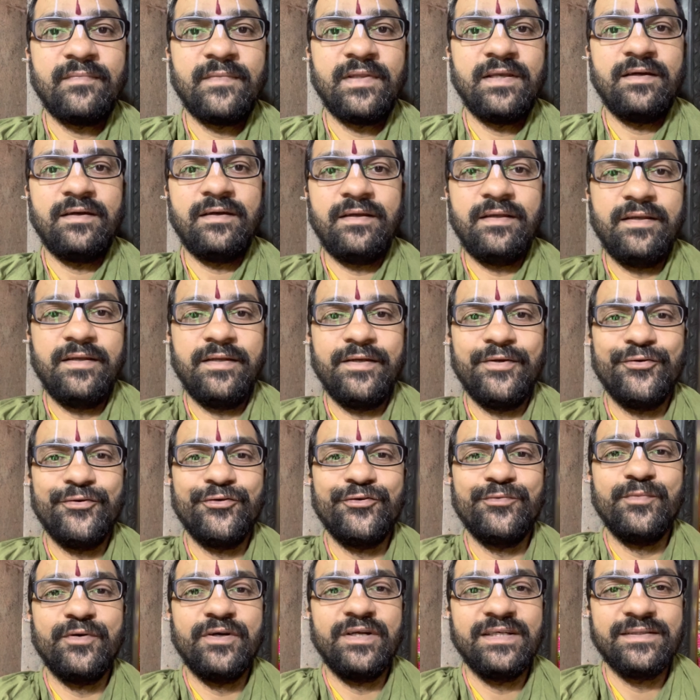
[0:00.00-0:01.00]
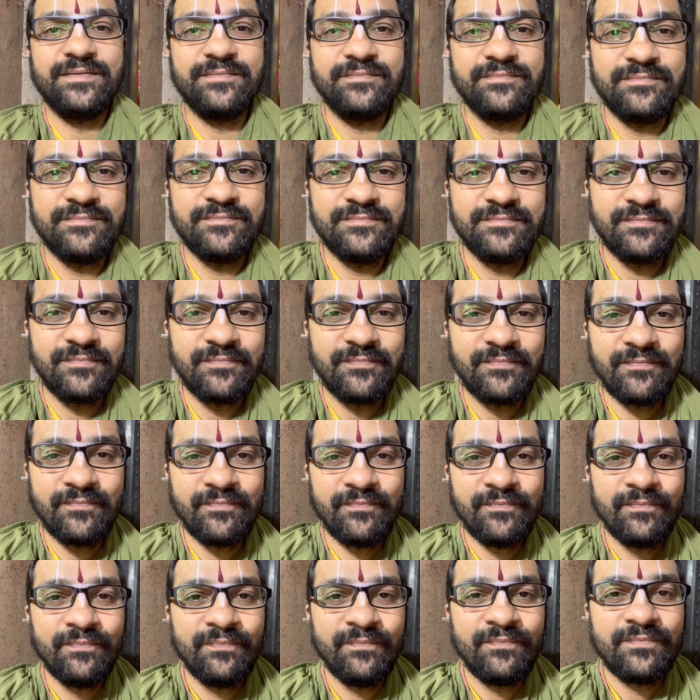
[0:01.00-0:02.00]
హాయ్ అండి గుడ్ మార్నింగ్
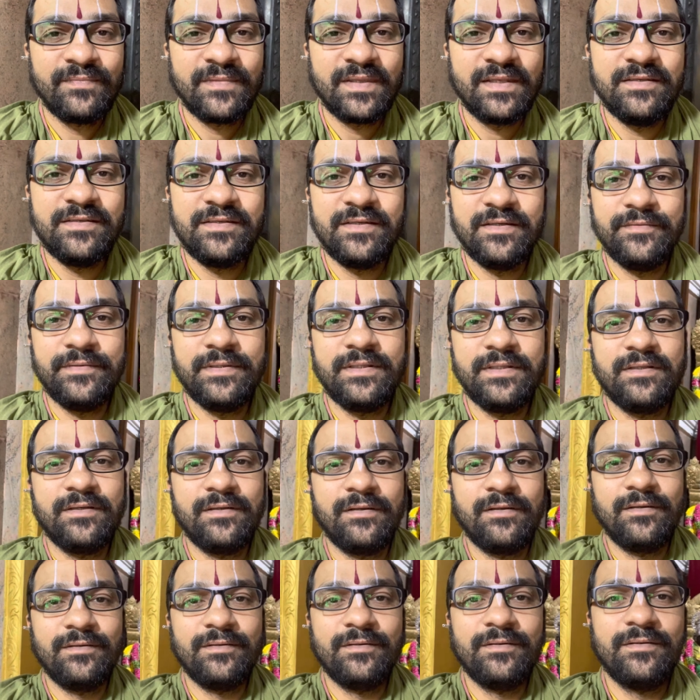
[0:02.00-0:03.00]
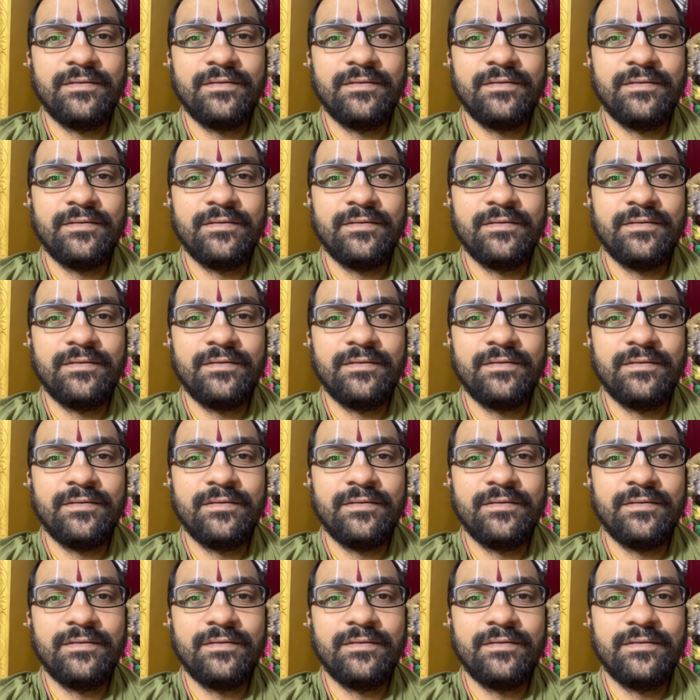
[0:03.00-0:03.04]
జీవితంలో